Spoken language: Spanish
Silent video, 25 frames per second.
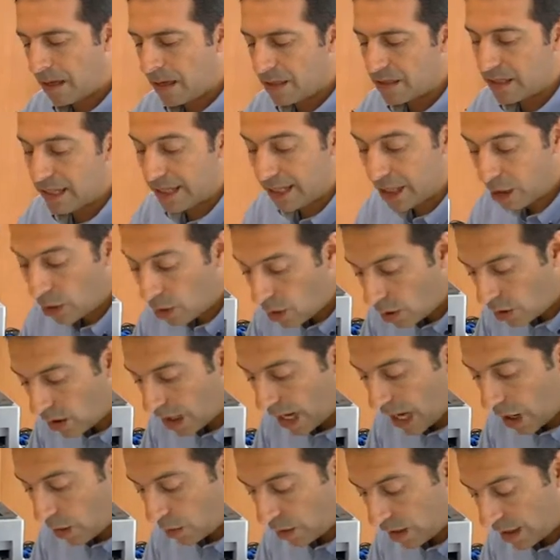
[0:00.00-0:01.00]
se
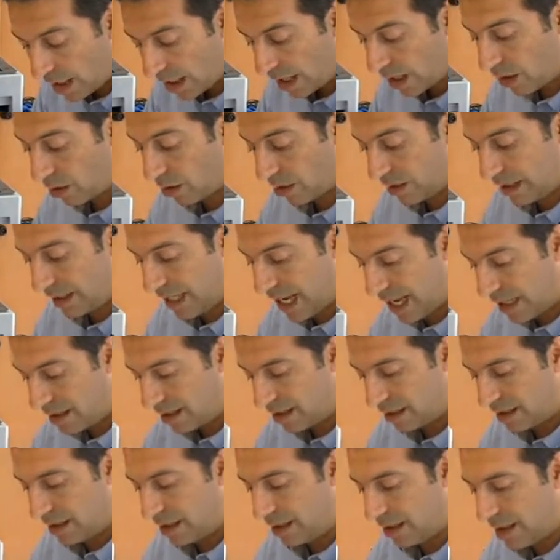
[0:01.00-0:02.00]
llegó a oler a
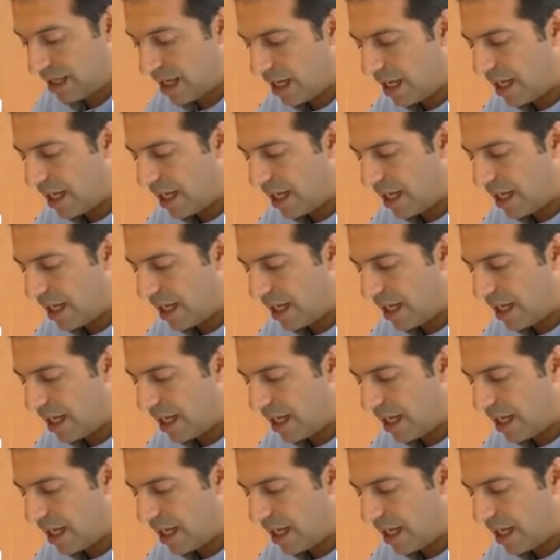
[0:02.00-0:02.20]
Rocinante,